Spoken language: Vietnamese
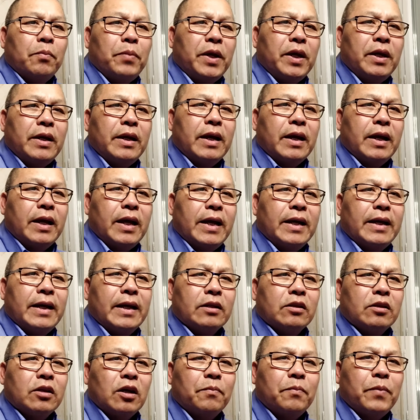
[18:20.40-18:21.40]
bê đã ngay
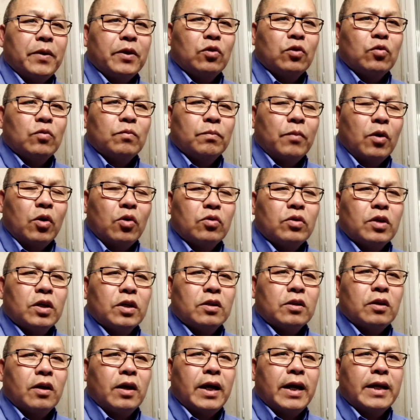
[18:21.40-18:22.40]
đại tới bê tụ mông
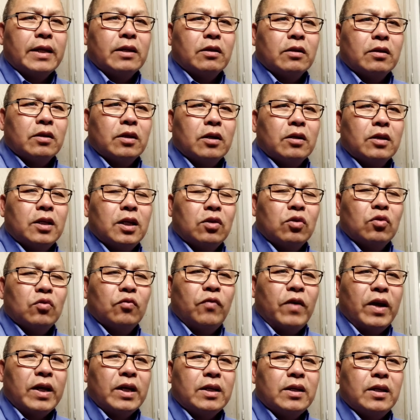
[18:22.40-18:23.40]
là cho ngay cho tới thiết tụ
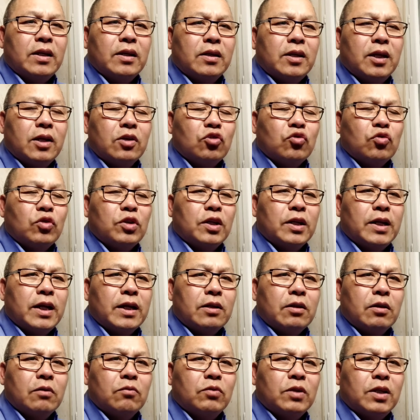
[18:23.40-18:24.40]
phát kỳ thiết chủ nhân
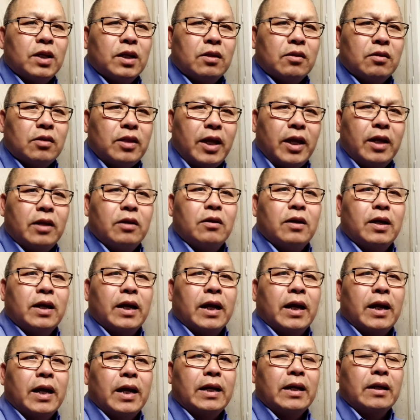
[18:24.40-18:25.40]
đang giao địa tê nó
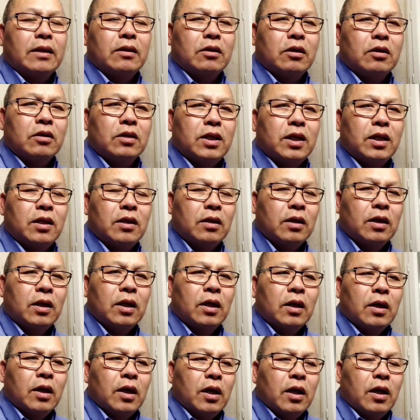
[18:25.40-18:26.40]
là ngay đại tới chỉ
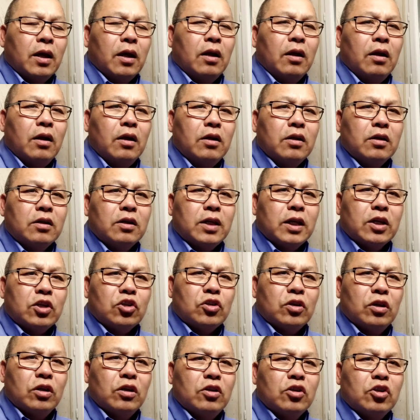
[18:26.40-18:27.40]
lư chỉ
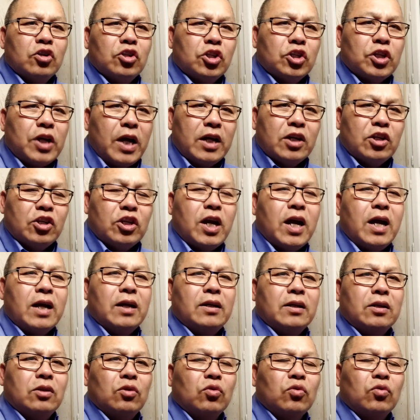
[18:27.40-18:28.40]
chữ lư sai cha
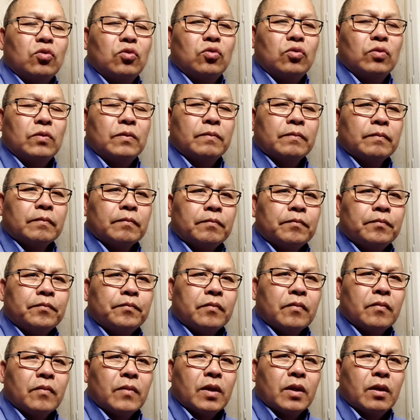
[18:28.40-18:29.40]
li tu
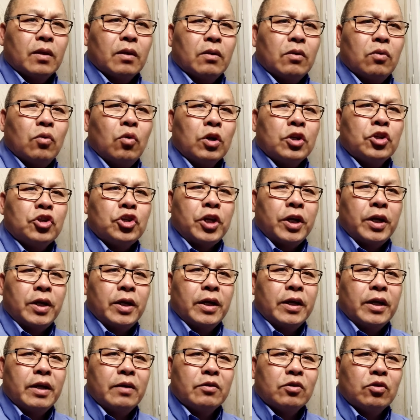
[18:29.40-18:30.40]
vật
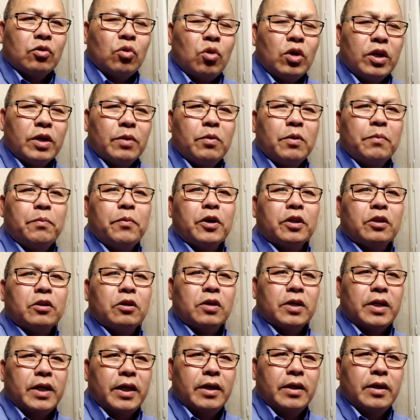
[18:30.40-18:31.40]
dây ở đây tu đấy vô bỏ
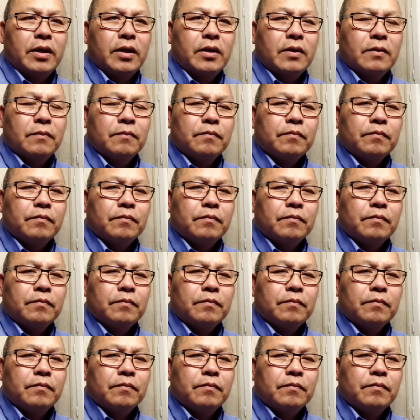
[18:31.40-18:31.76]
tao kia